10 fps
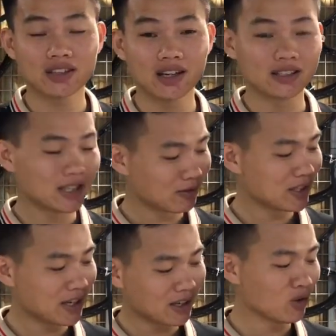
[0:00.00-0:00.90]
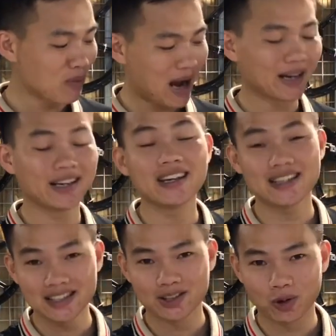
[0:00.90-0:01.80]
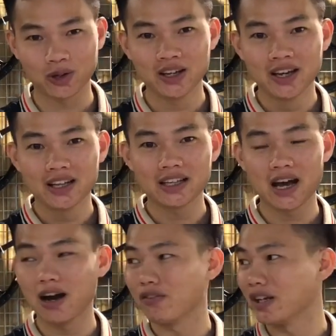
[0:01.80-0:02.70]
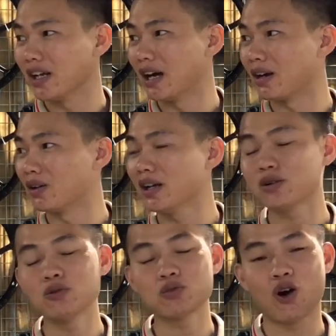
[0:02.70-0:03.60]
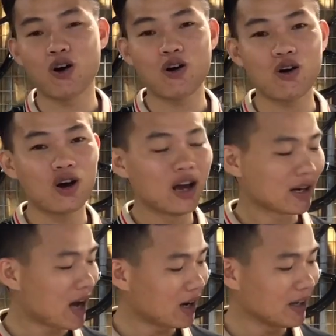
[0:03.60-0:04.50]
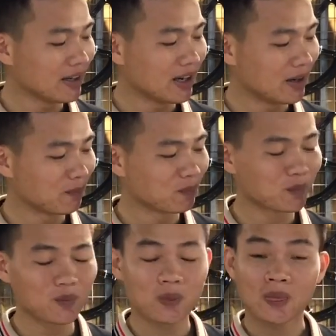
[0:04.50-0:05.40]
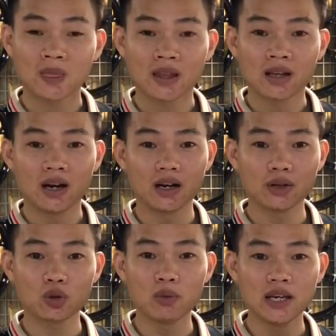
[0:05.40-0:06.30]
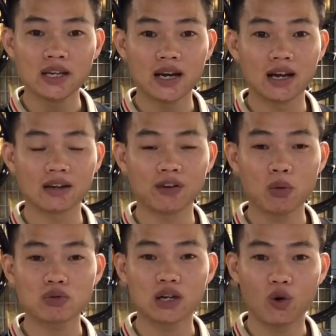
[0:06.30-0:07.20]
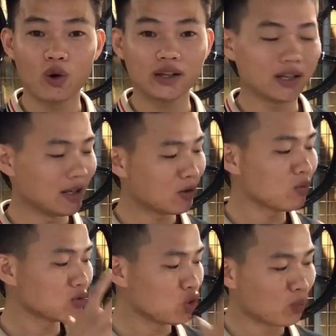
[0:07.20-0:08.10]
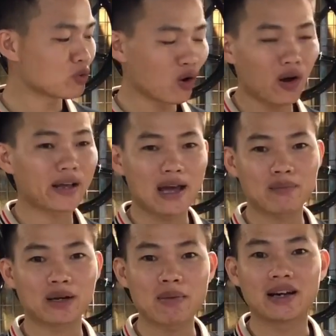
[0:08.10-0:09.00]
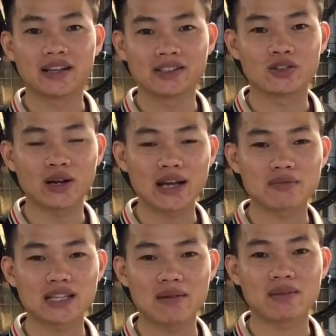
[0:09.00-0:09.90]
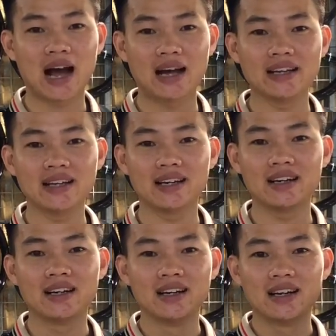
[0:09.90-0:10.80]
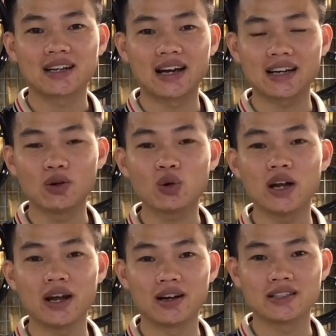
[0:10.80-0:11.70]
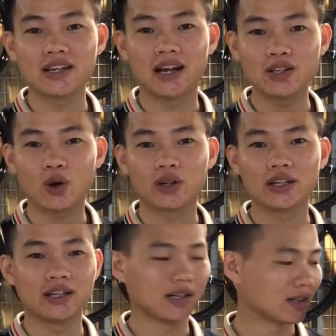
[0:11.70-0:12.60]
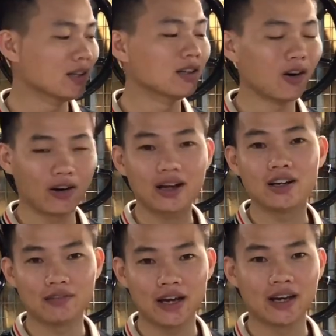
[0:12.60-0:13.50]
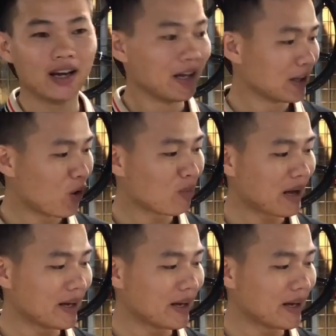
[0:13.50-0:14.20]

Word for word: ở ờ, trên trên cái nút bạc này ghi cái gì rồi thì à, vì là Link cũng có đăng lên um, uh, YouTube hay là Facebook Zalo ấy thì Lĩnh cũng chụp cho anh em cái màn hình cho anh em xem cái uh, cái cái nút này ở trên đấy rồi thì uh, thư họ đã gửi về thì hôm